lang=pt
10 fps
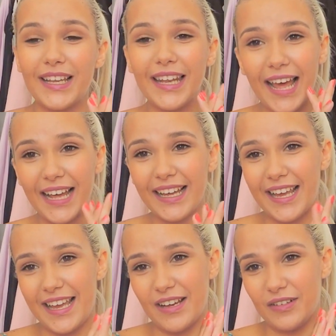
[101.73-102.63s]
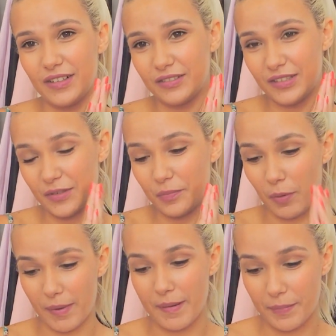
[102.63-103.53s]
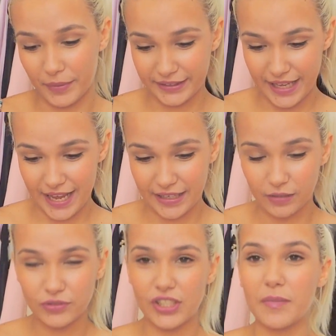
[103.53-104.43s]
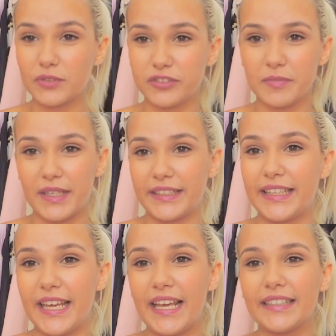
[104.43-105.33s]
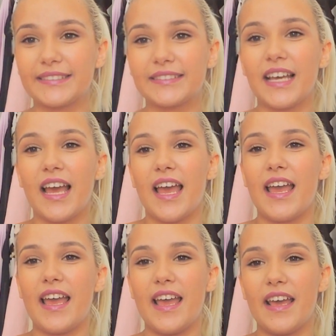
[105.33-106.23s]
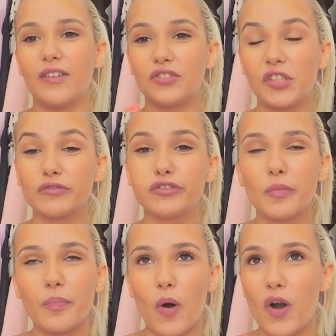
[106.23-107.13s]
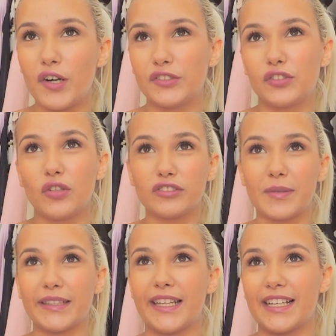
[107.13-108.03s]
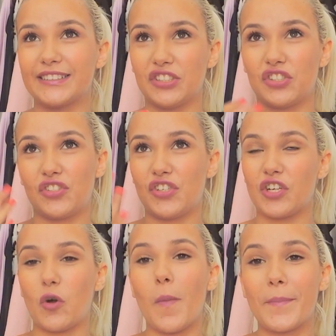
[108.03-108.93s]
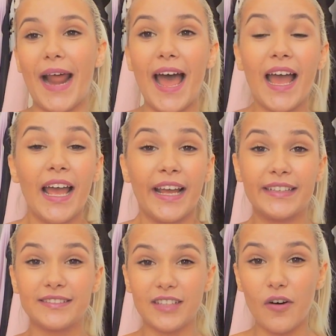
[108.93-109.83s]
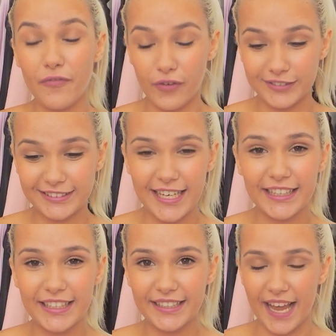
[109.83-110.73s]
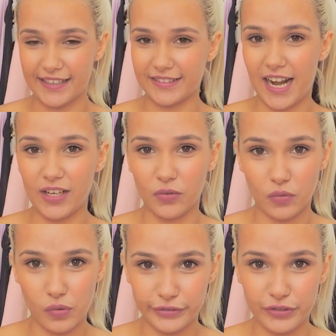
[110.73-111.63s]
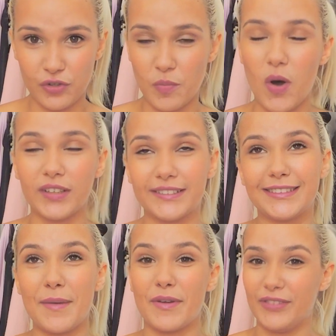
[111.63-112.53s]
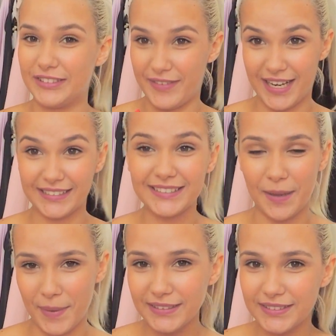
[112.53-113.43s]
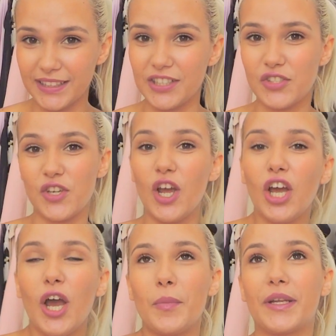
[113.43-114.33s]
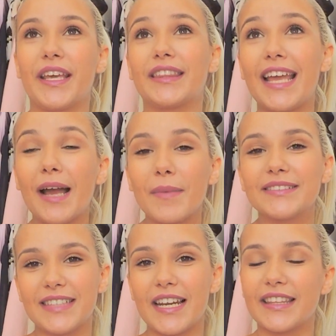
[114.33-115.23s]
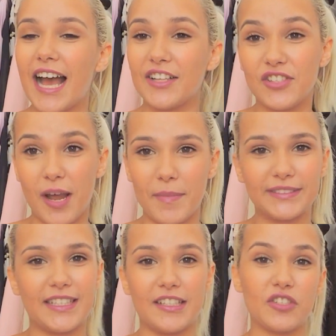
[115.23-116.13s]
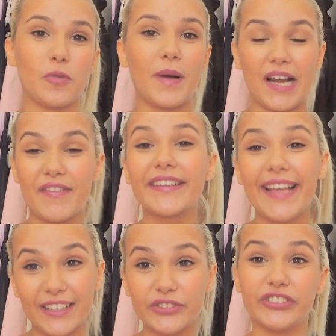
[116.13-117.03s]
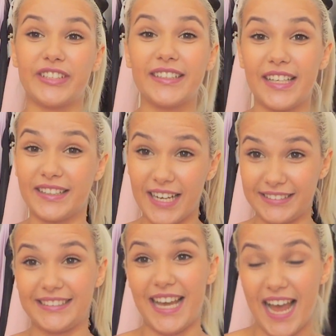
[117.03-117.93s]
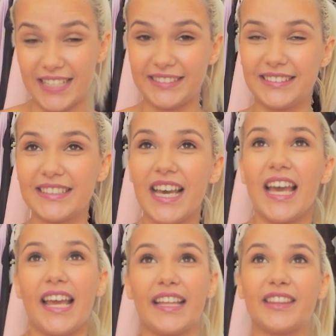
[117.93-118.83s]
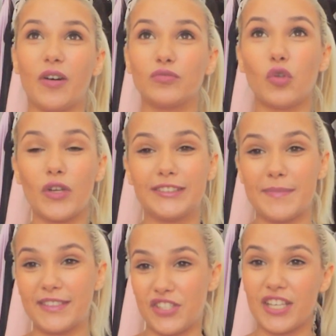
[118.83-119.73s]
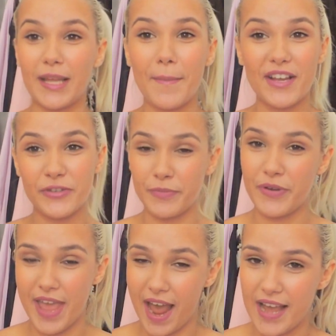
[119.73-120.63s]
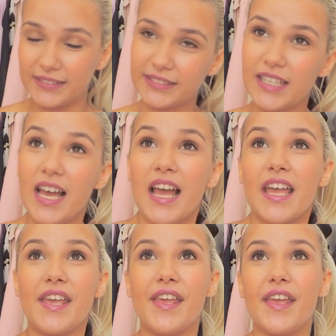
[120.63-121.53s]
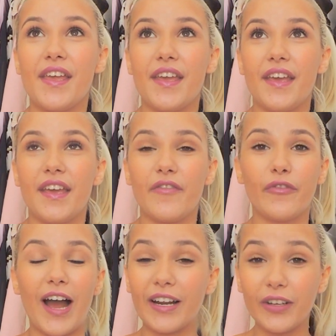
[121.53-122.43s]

lá é, não era um problema porque não tinha muitos manequins é, não tinha o suporte, todos os materiais a gente tinha que comprar. Então você que quer entrar no curso de moda, sabe que você vai gastar bastante, porque tem a mensalidade, a mensalidade eu pagava 533 reais, então dois meses já dá mais de mil reais. E